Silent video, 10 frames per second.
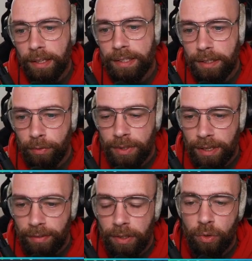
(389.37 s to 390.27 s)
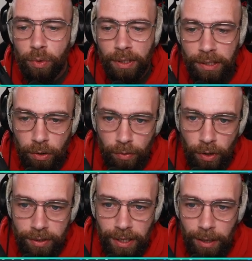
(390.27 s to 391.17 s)
Si vous avez du heal
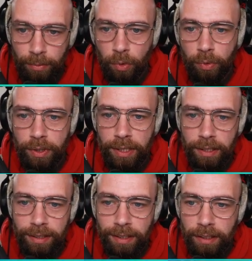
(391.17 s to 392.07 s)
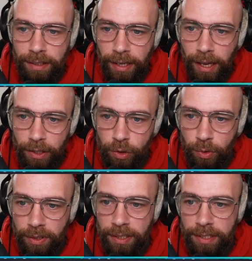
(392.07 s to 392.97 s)
overtime donc des, des,
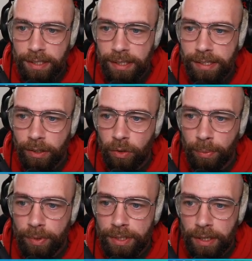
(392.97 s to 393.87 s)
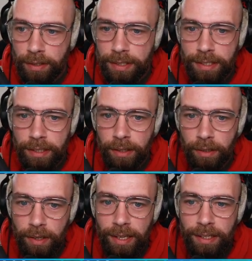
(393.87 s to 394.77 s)
c'est exactement ça, hein. c'est
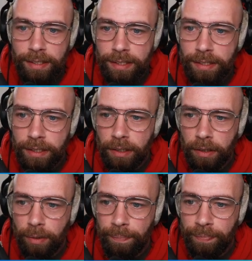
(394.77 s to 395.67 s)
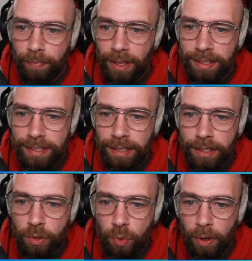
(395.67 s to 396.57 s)
euh, c'est
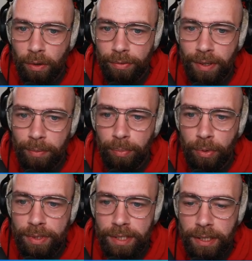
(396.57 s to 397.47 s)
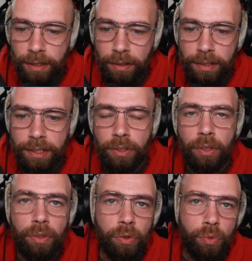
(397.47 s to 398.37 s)
les soins en fait posés qui
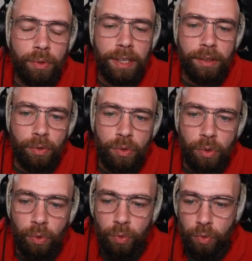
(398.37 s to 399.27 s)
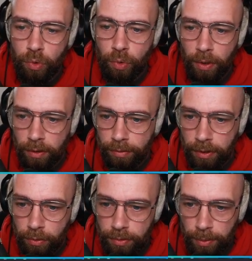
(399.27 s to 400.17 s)
donnent toutes les temps de secondes du soin en
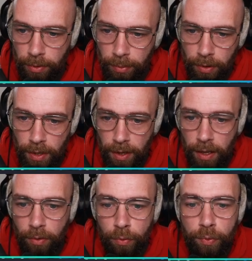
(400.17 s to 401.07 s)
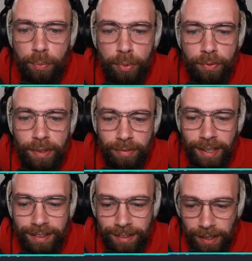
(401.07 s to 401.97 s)
fait tout simplement, vous pouvez
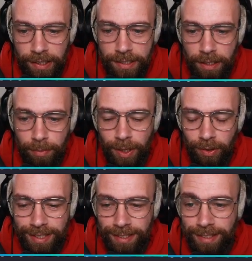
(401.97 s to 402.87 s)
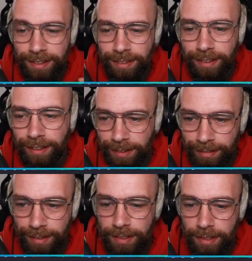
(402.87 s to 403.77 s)
faire taire les ennemis. Alors ça c'est très
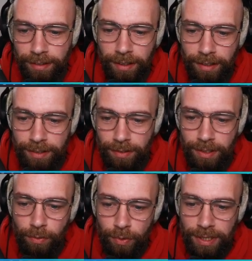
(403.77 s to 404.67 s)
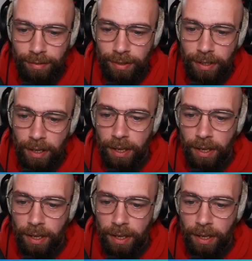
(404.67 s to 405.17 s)
très intéressant si vous avez...